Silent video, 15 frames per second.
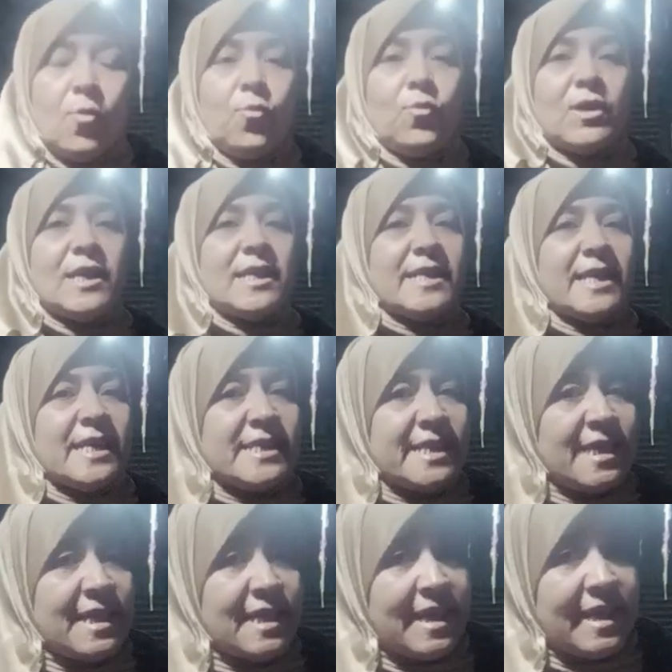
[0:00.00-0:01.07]
وللناس
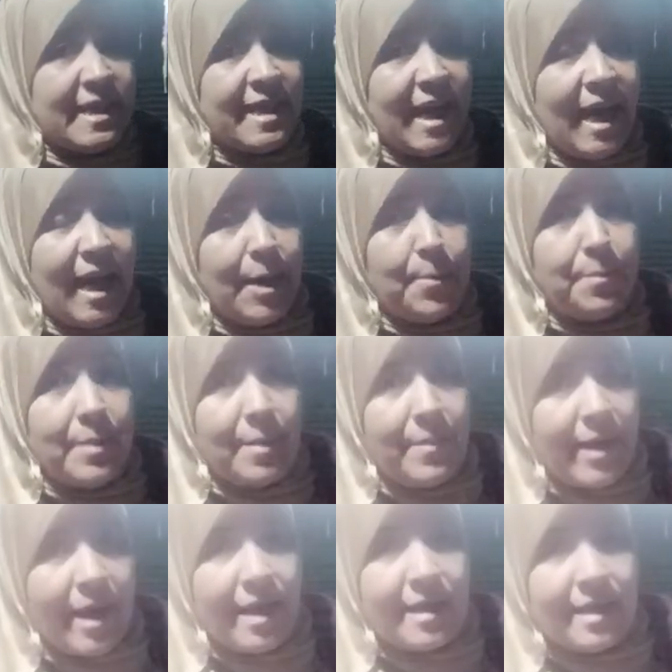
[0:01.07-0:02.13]
اللي هي حابه
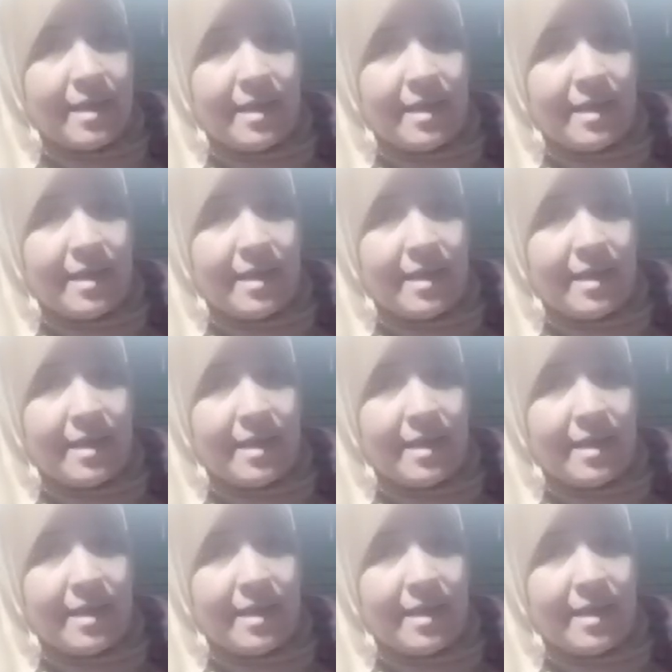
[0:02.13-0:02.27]
بقى